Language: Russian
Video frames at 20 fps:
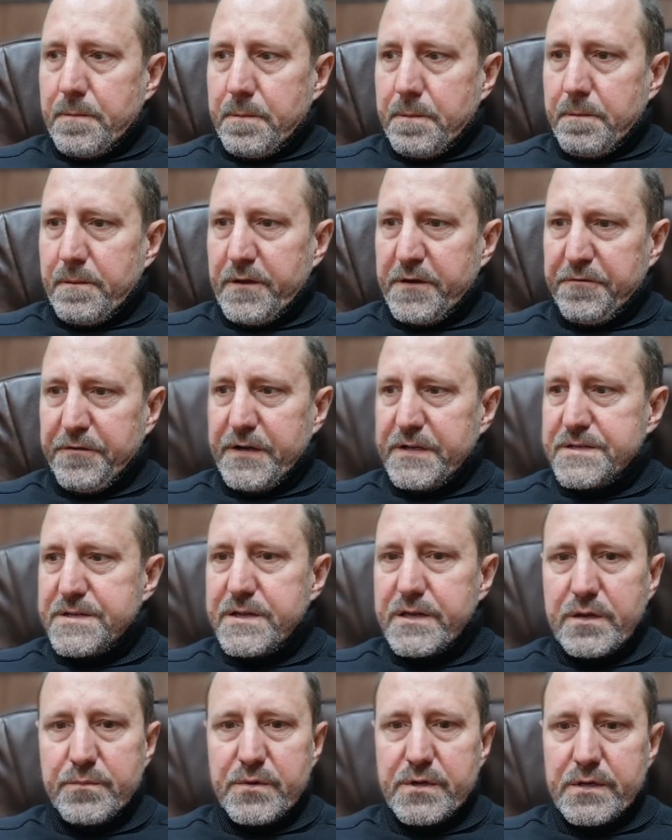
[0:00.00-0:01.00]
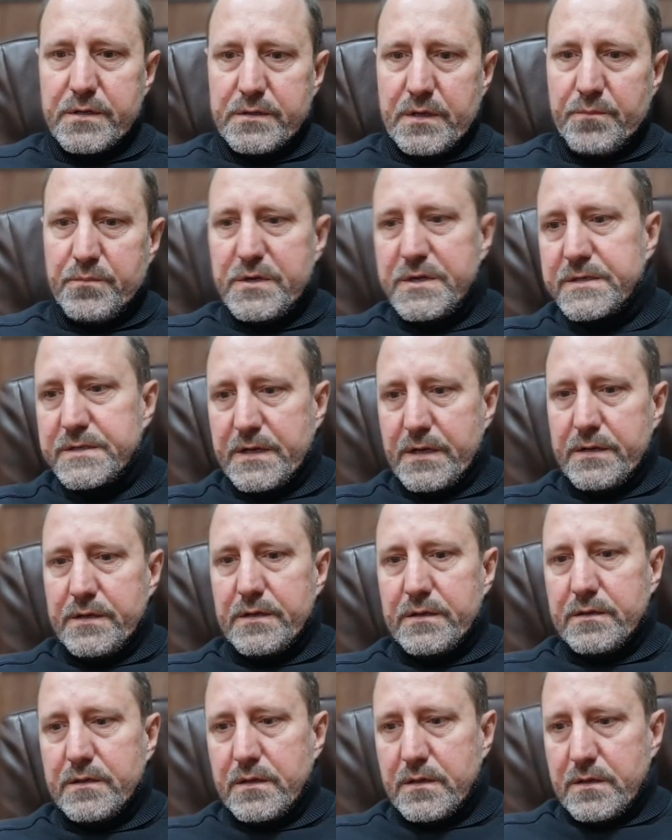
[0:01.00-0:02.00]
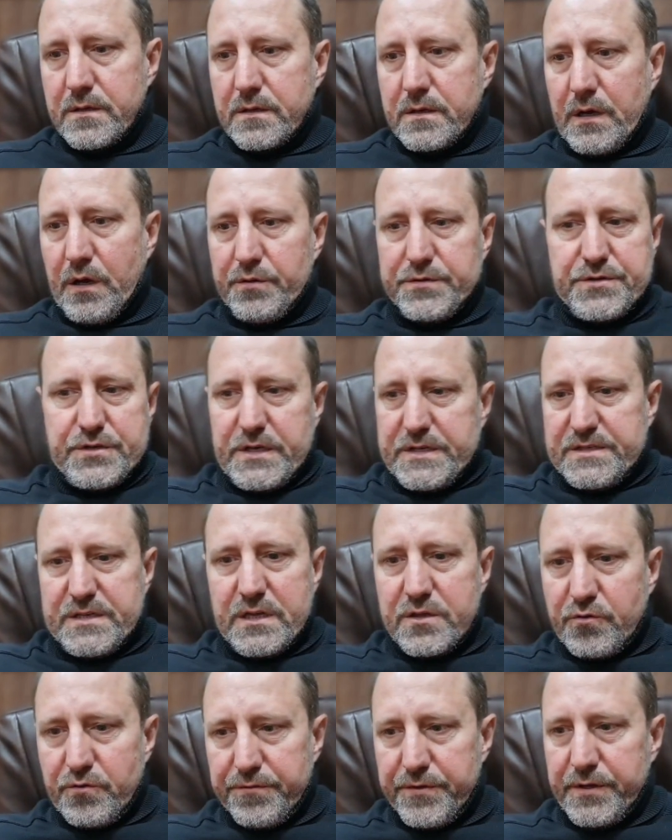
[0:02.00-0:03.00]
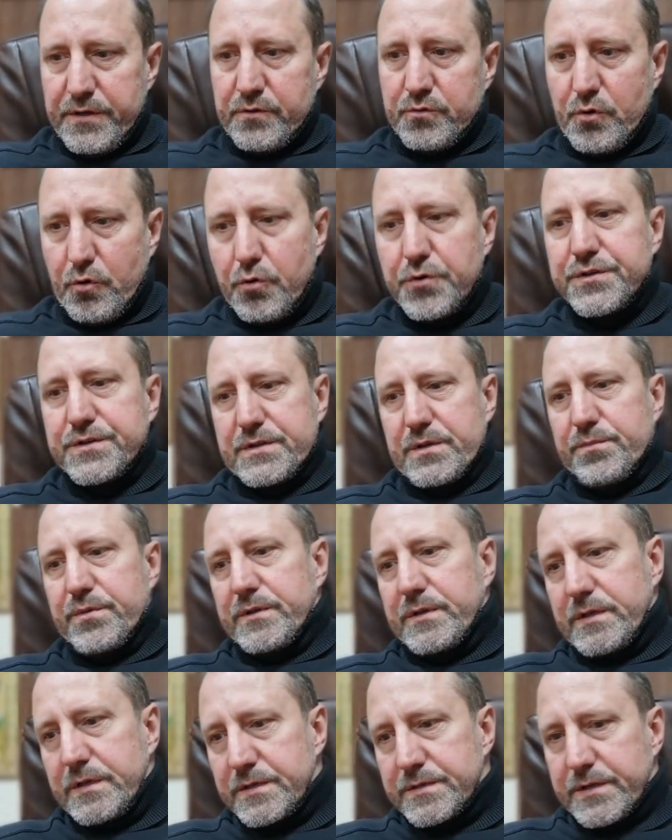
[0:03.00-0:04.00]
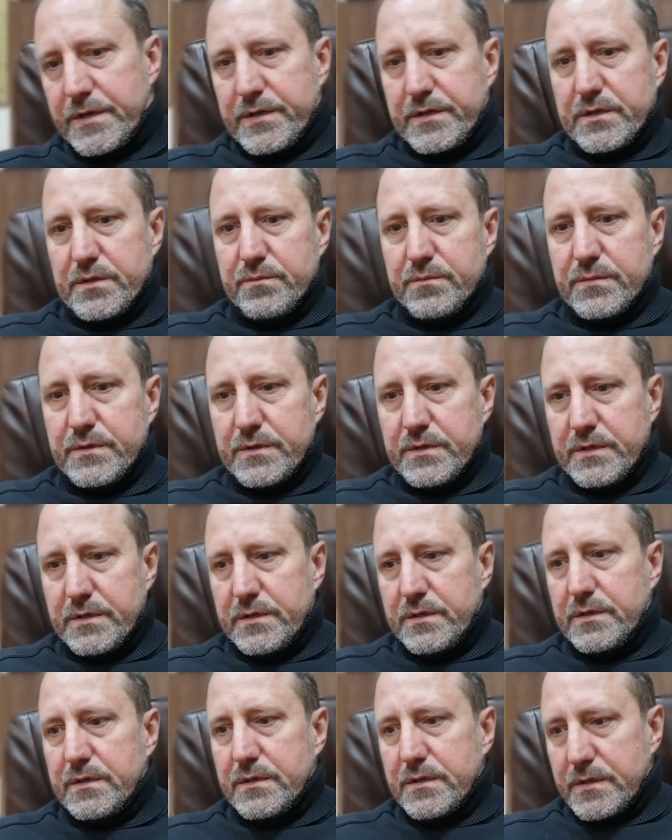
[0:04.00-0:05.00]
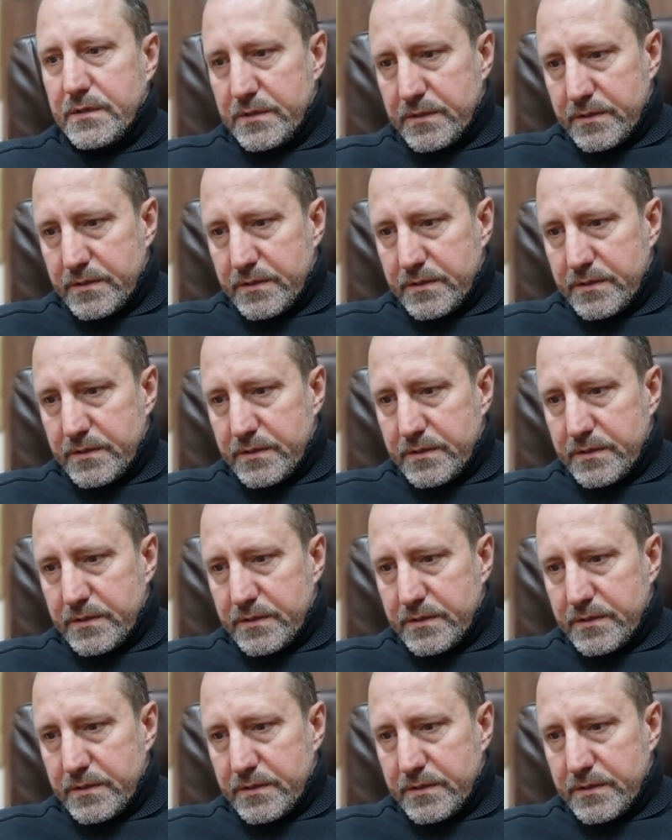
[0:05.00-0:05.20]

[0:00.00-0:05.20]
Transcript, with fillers: рефлексиями там искренен. А вот сейчас я не уверен, но ну, хочется быть искренним. И